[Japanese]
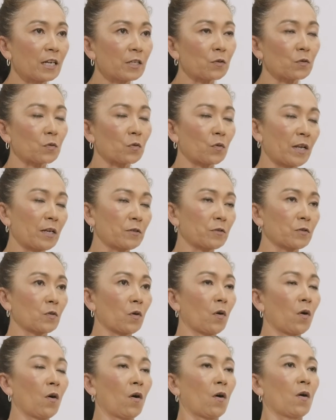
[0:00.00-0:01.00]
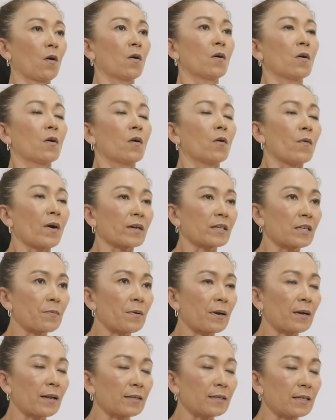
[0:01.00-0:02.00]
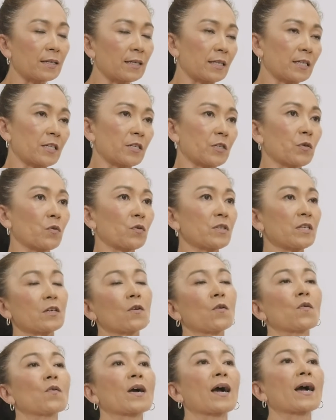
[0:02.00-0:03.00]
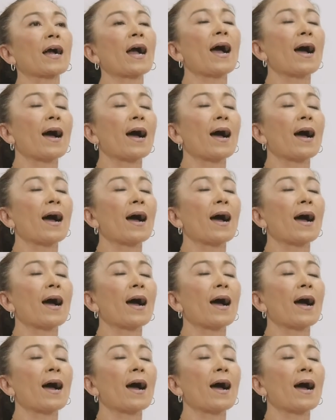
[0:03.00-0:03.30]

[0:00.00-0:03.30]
かりと取れると脇腹に非常に効果が